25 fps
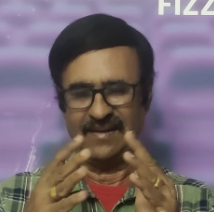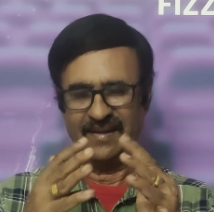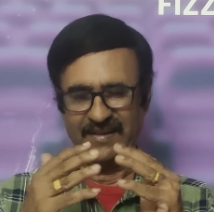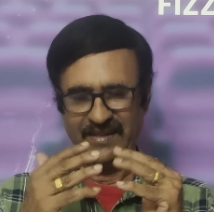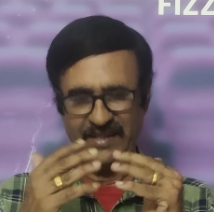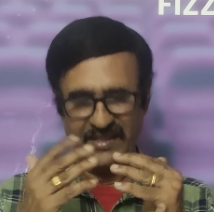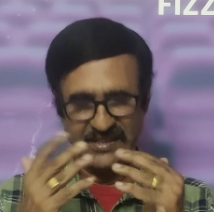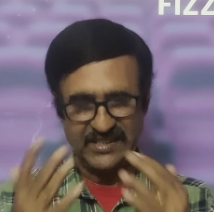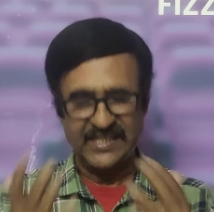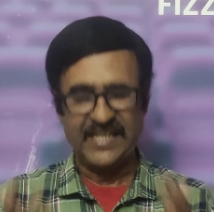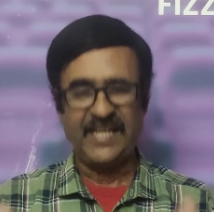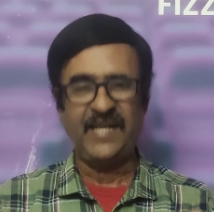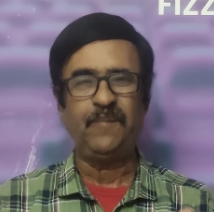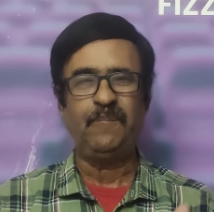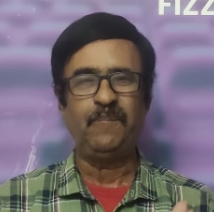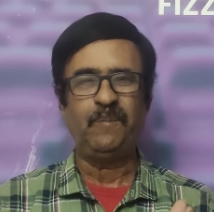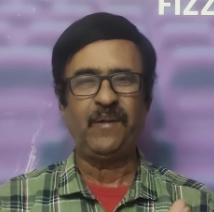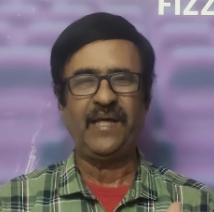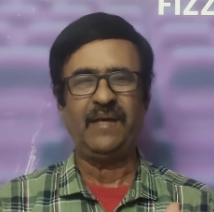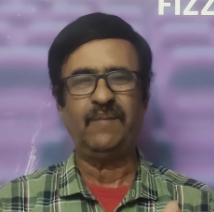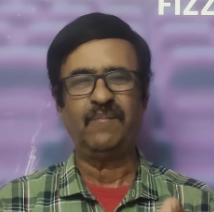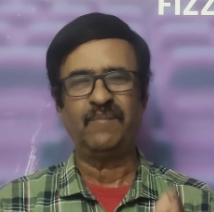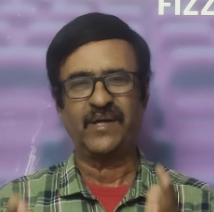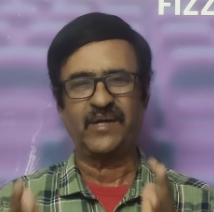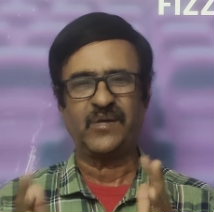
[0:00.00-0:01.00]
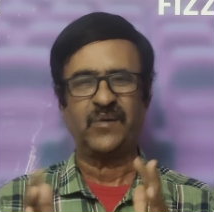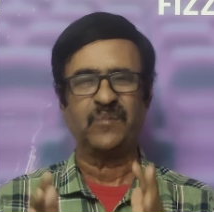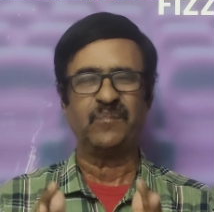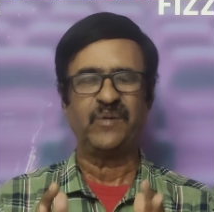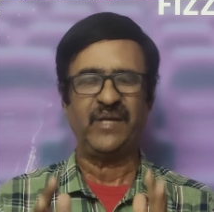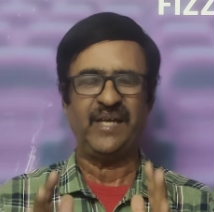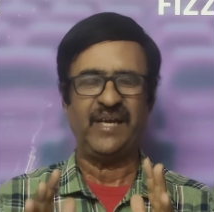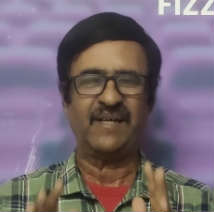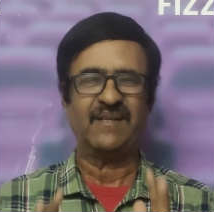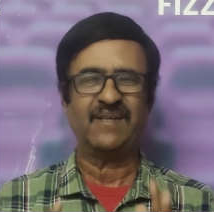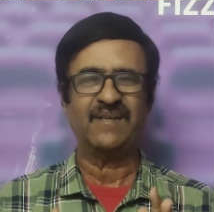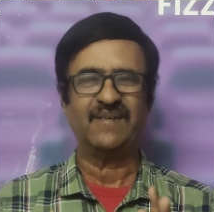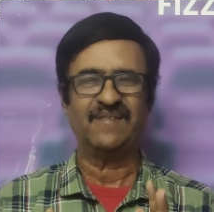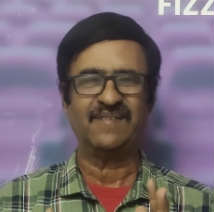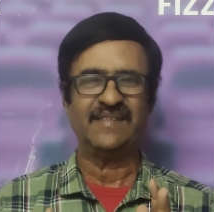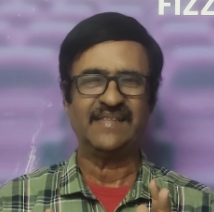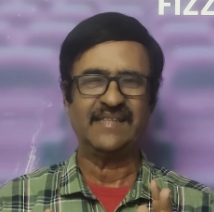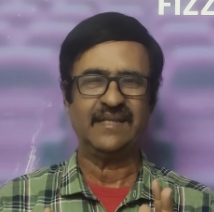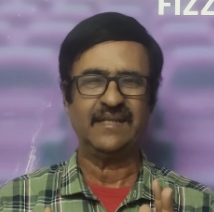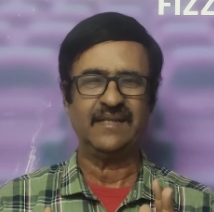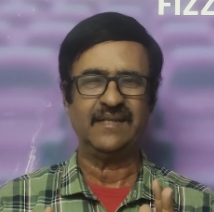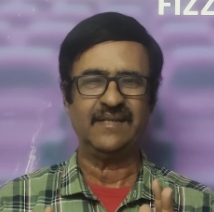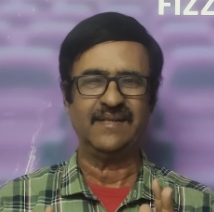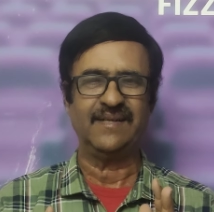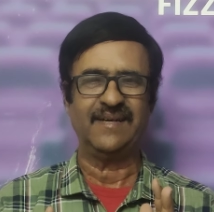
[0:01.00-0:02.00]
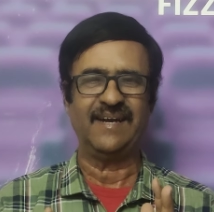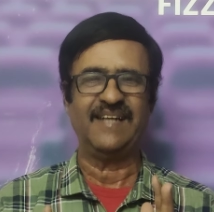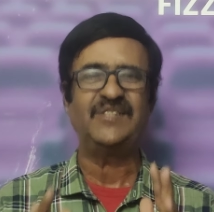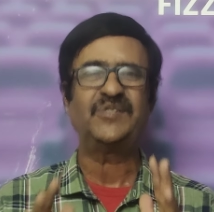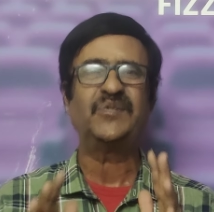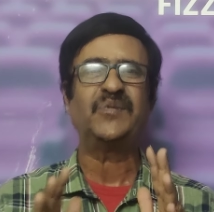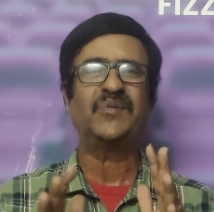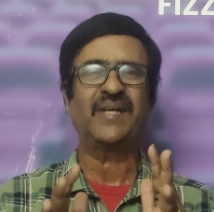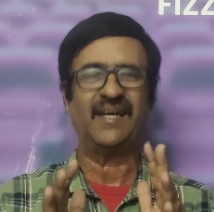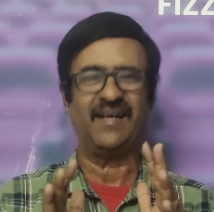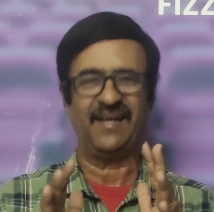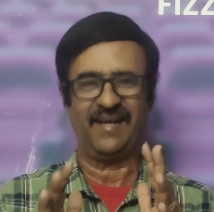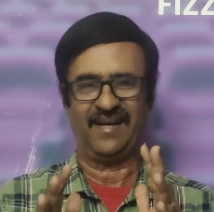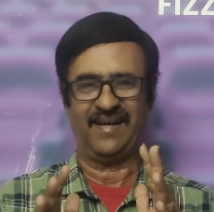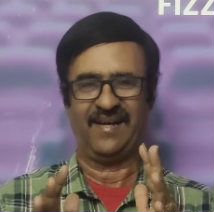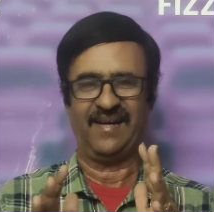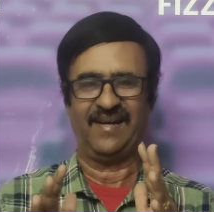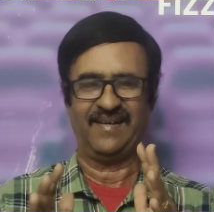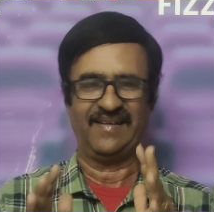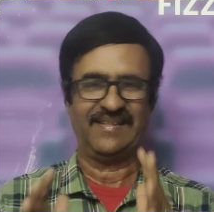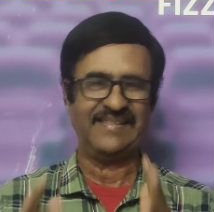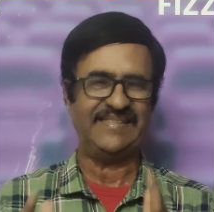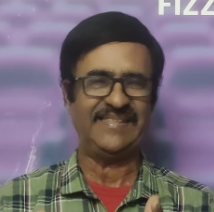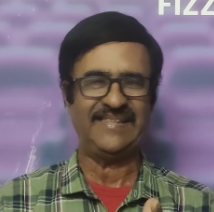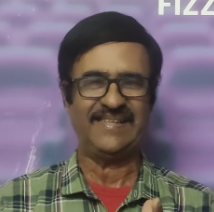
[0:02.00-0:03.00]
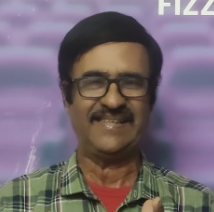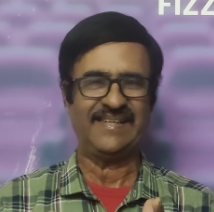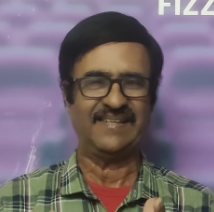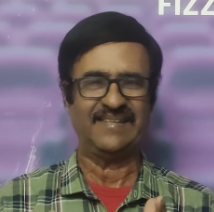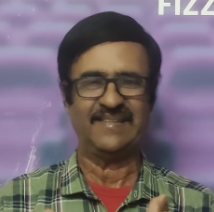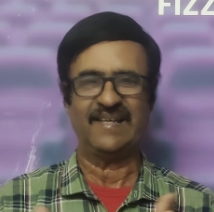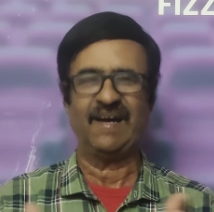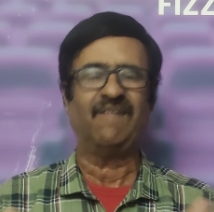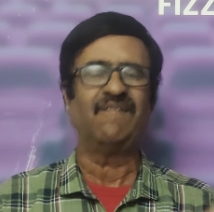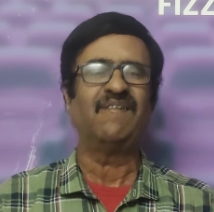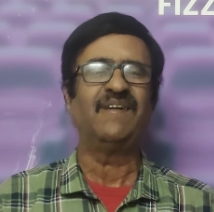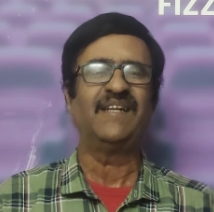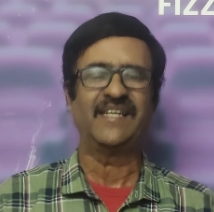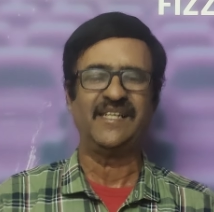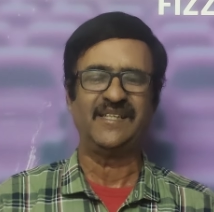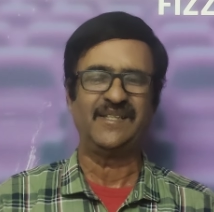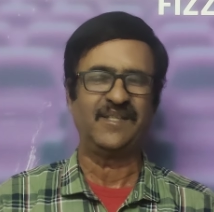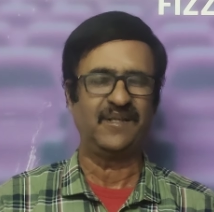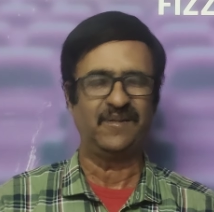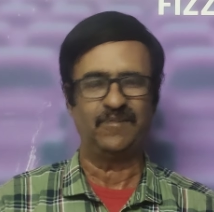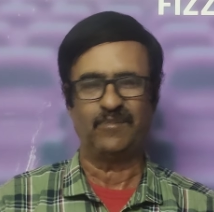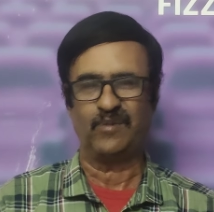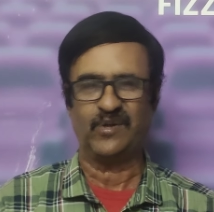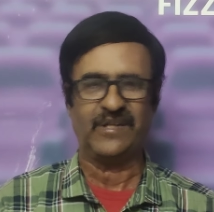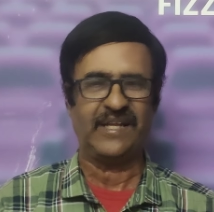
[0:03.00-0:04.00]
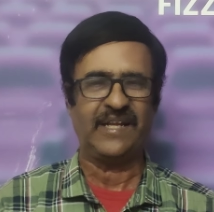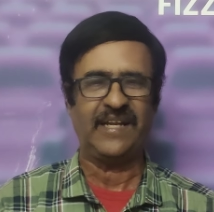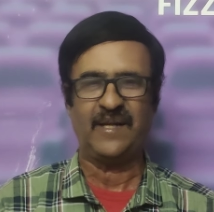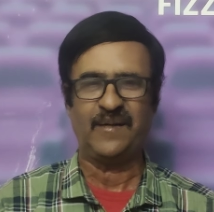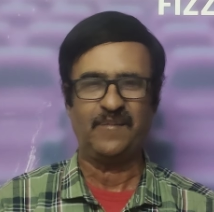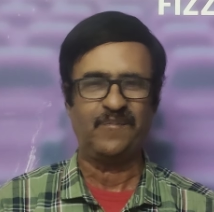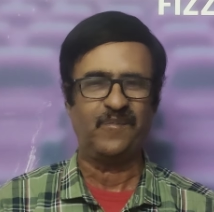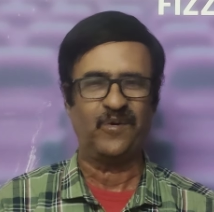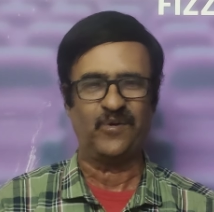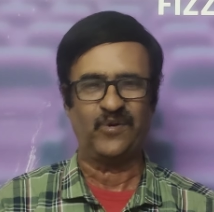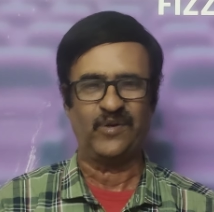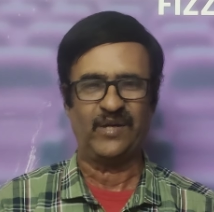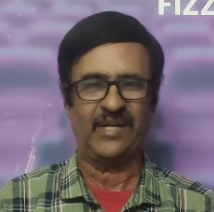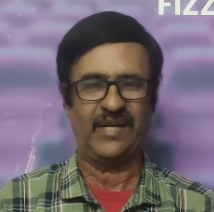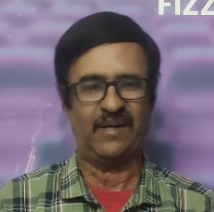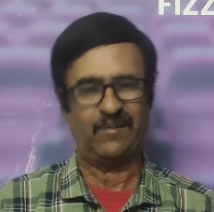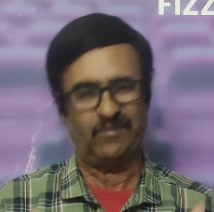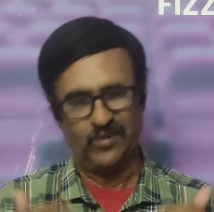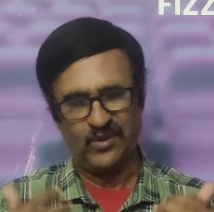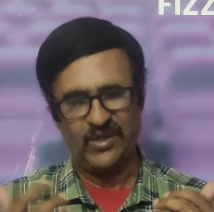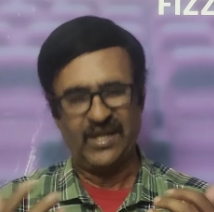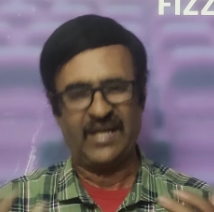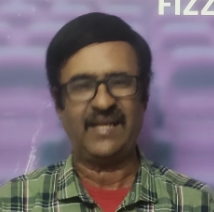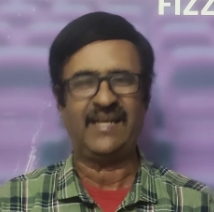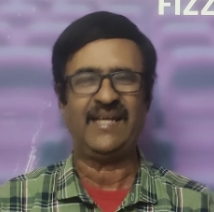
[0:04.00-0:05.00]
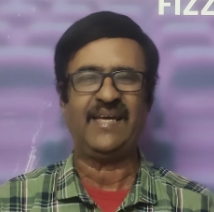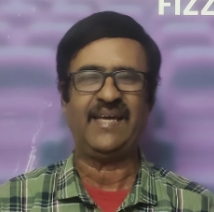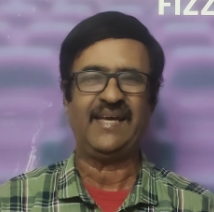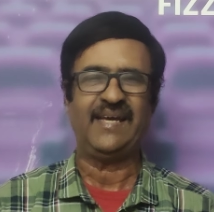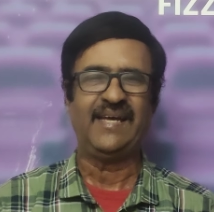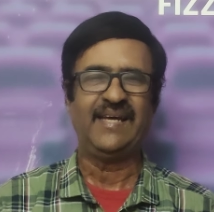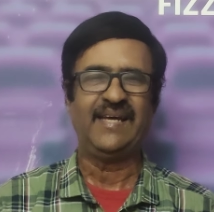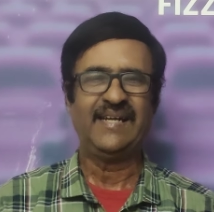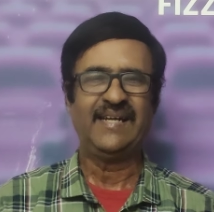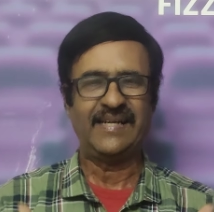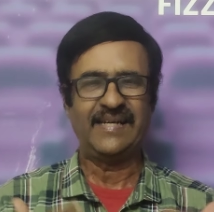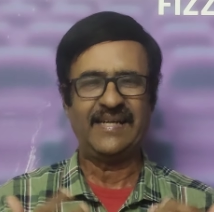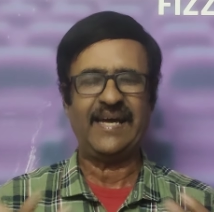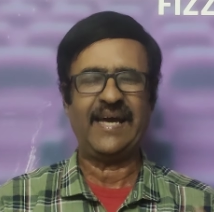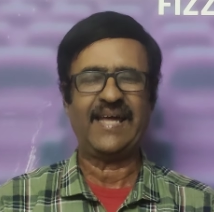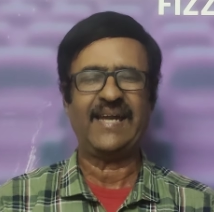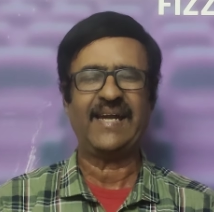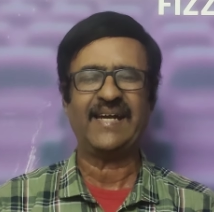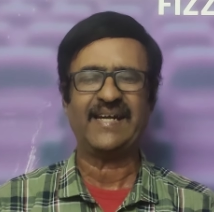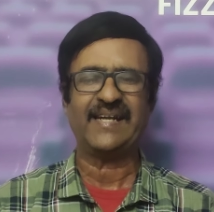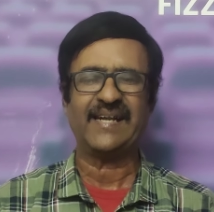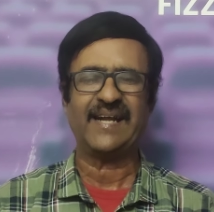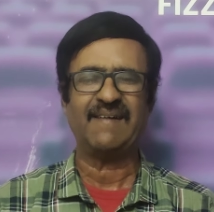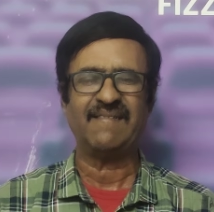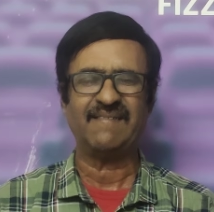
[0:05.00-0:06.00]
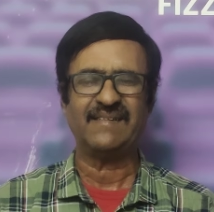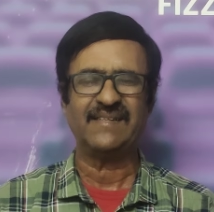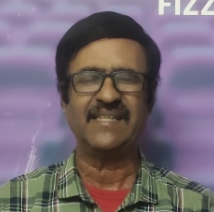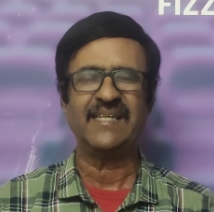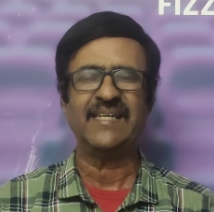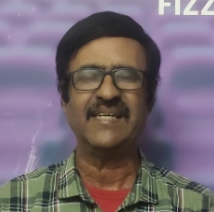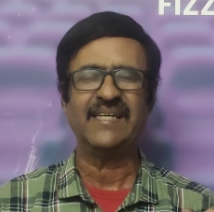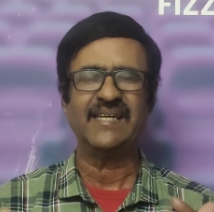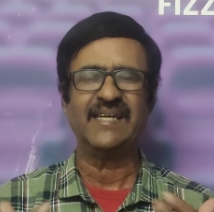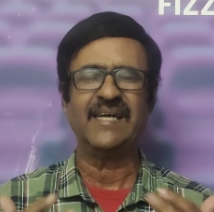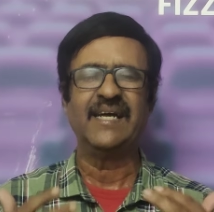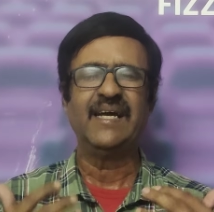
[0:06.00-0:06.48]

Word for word: இந்த ஸ்கிரீன் பிளே மற்றும் இயக்கம் வந்து ஐஸ்வர்யா ரஜினிகாந்த் அவங்களுக்கு இது முதல் அனுபவம் இல்லை முன்னாலேயே டேரக்டராக வந்து